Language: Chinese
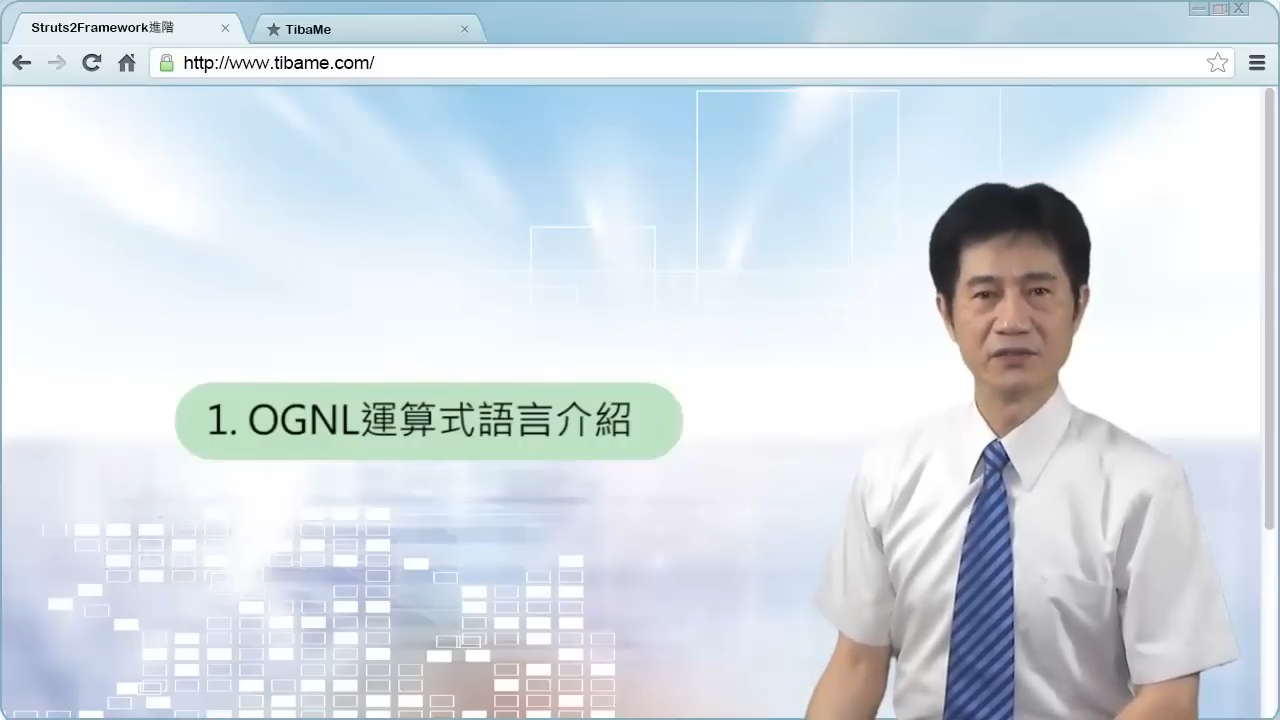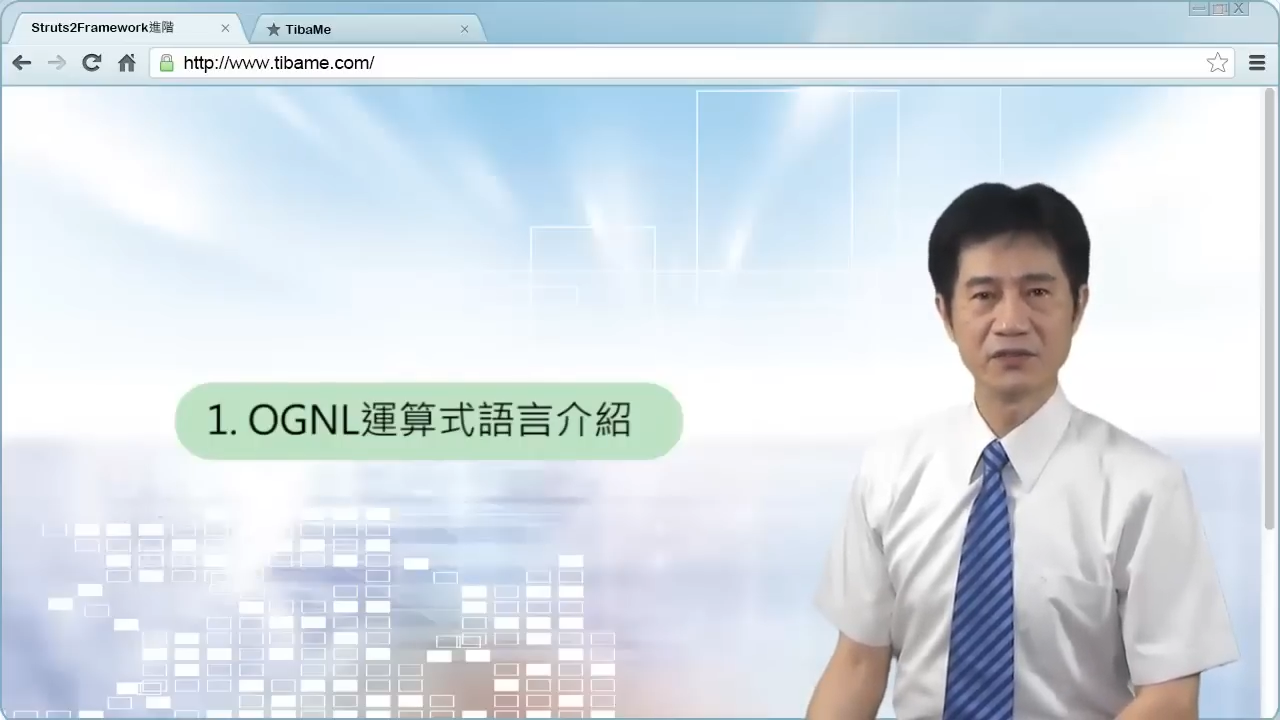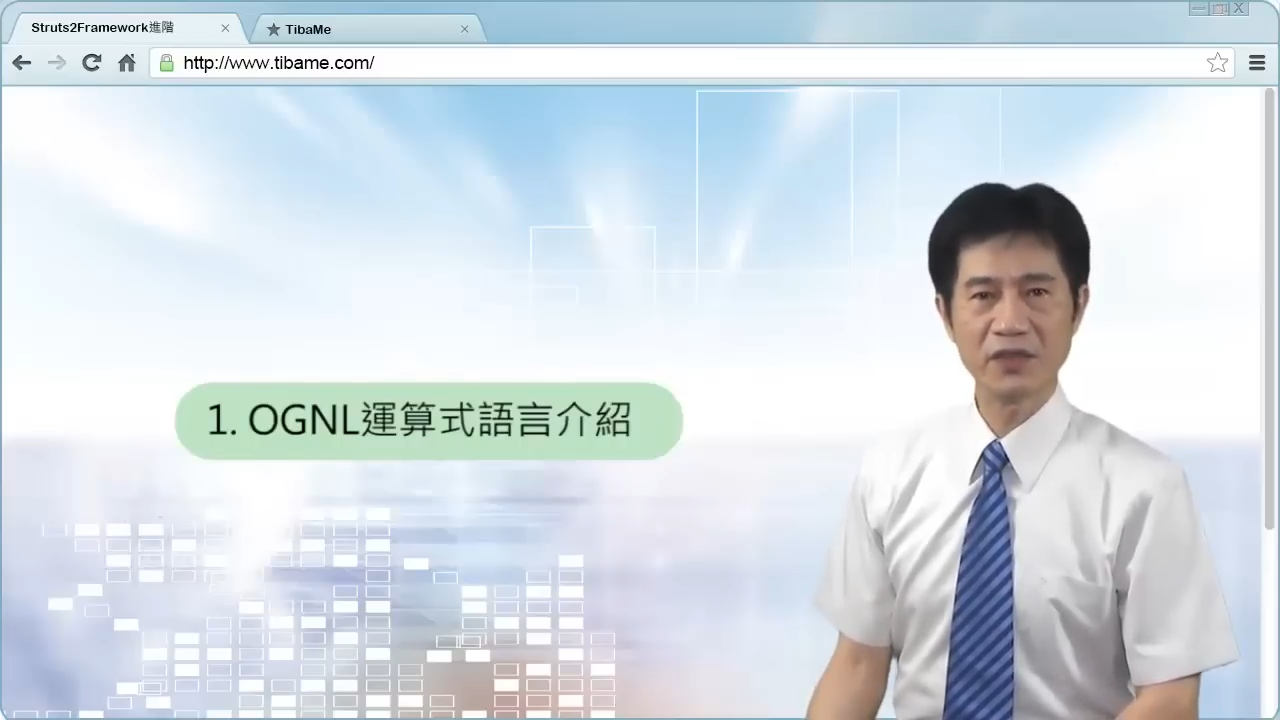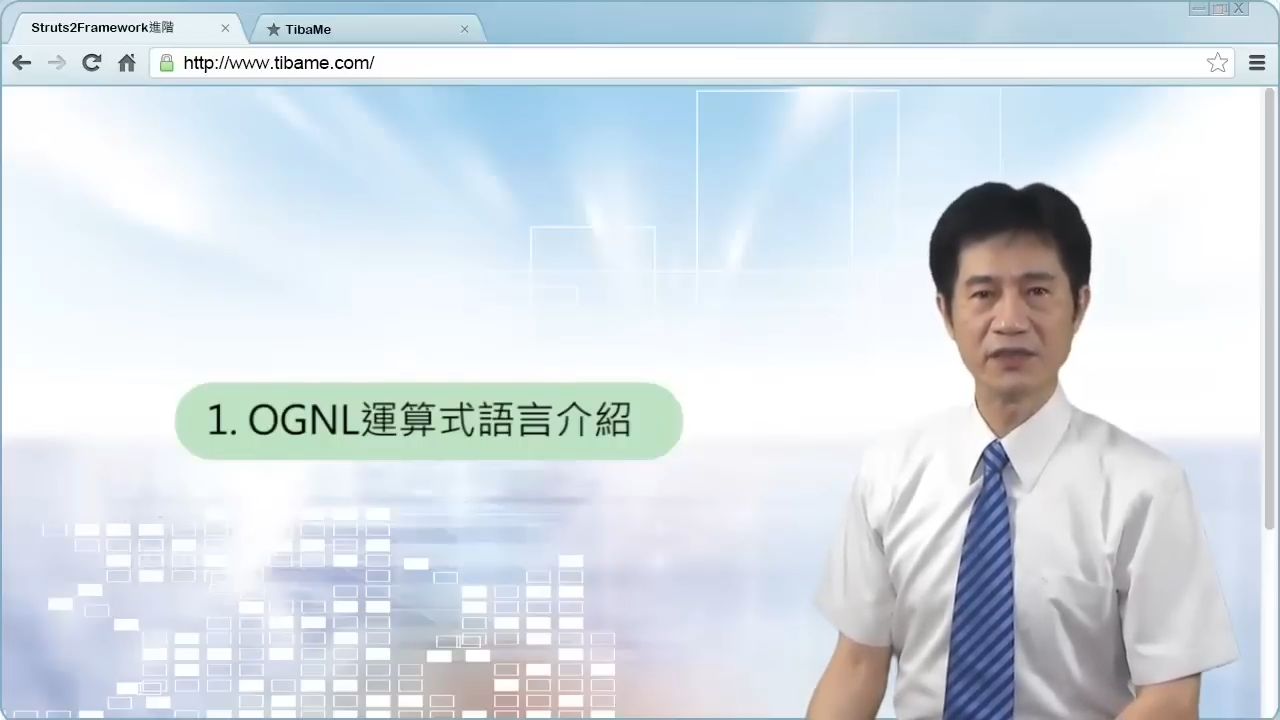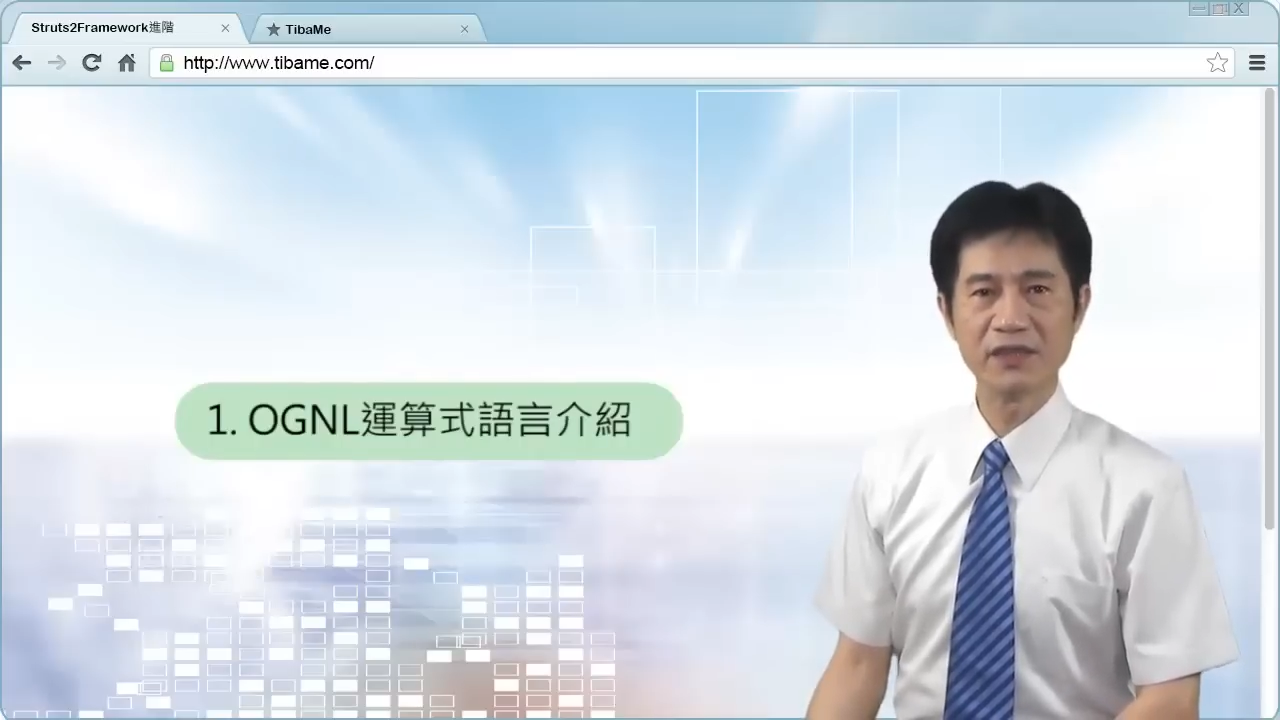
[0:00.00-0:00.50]
十
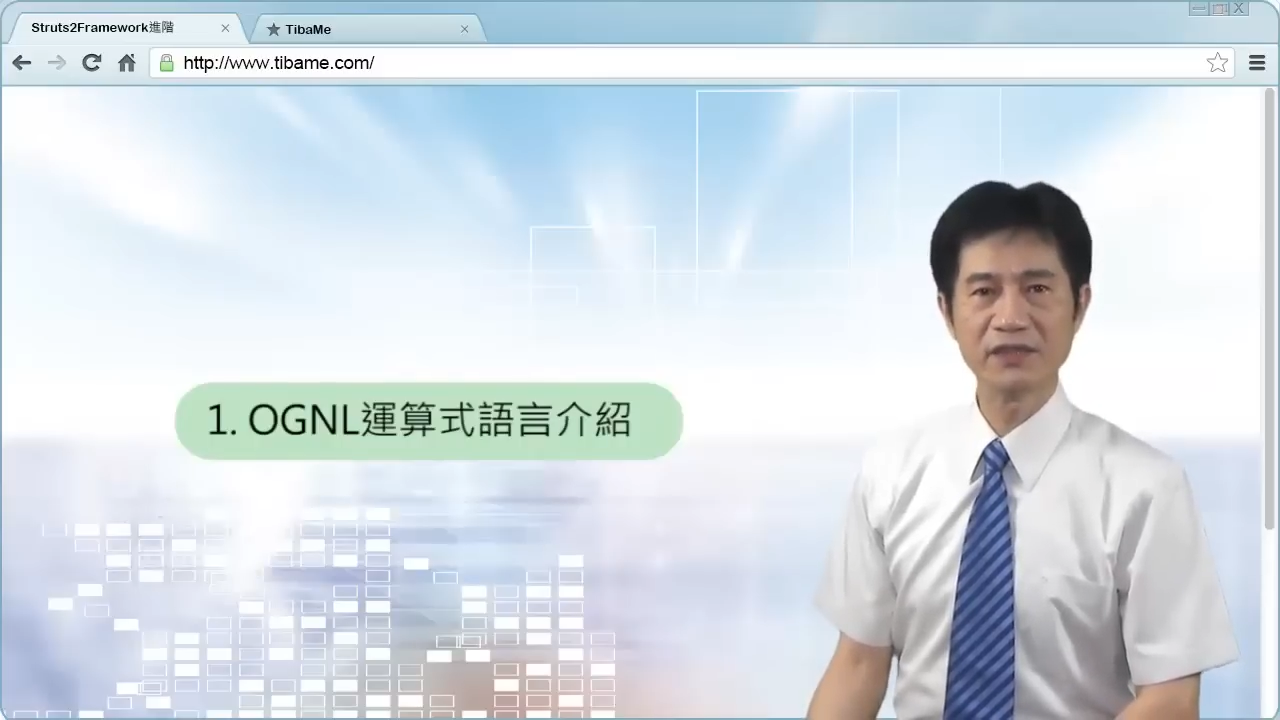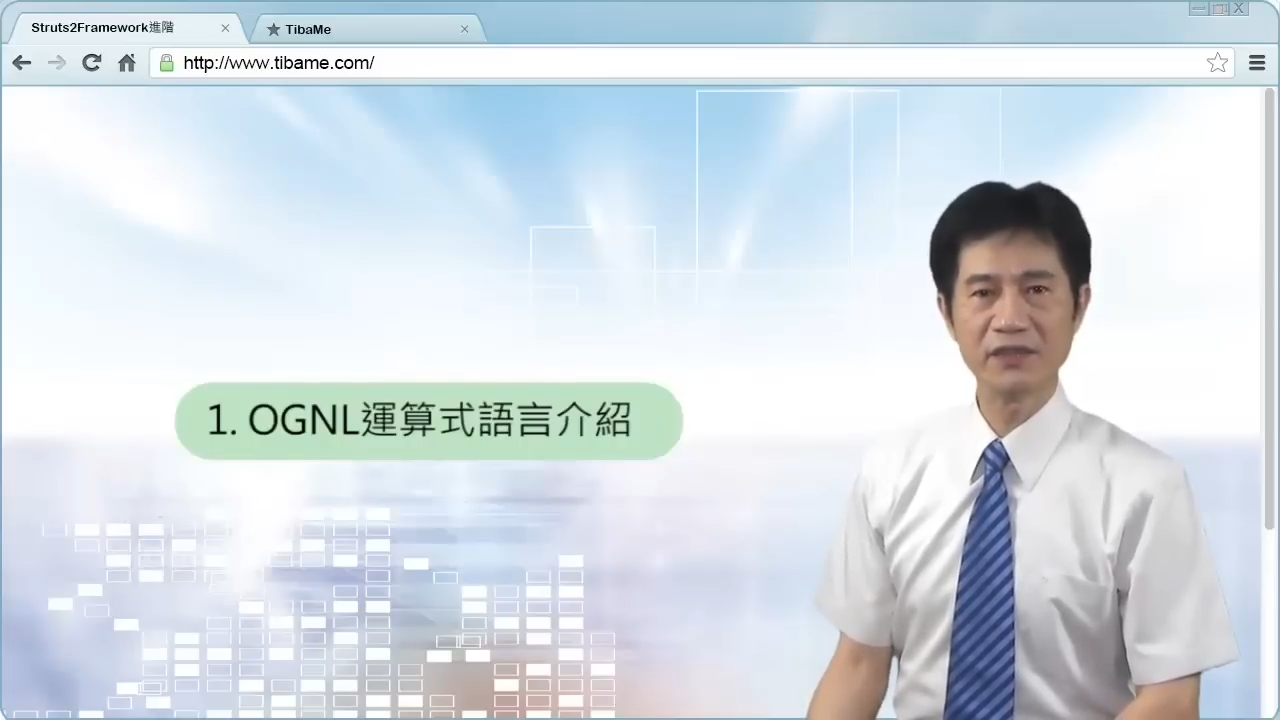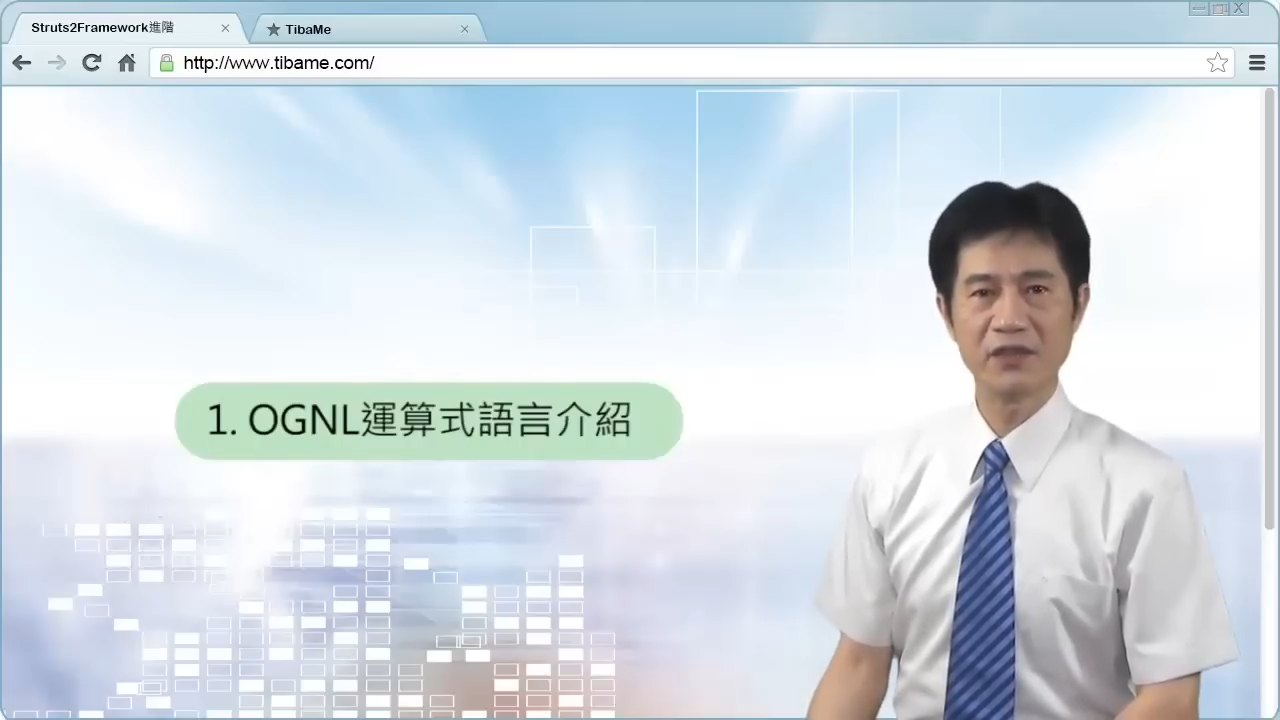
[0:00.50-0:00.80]
三十二系